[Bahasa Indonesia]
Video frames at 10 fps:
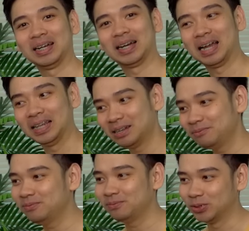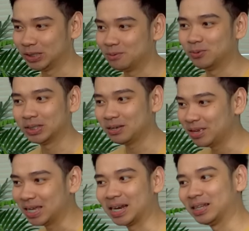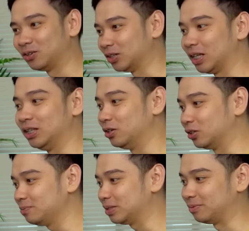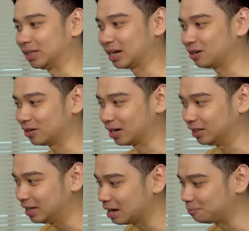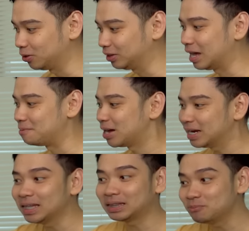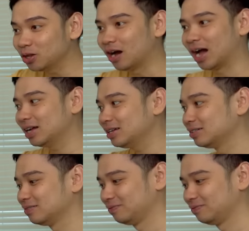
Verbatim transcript: Kalian pusing-pusing mikirin konten di Youtube, sementara orang ini ngupload gambar hitam doang.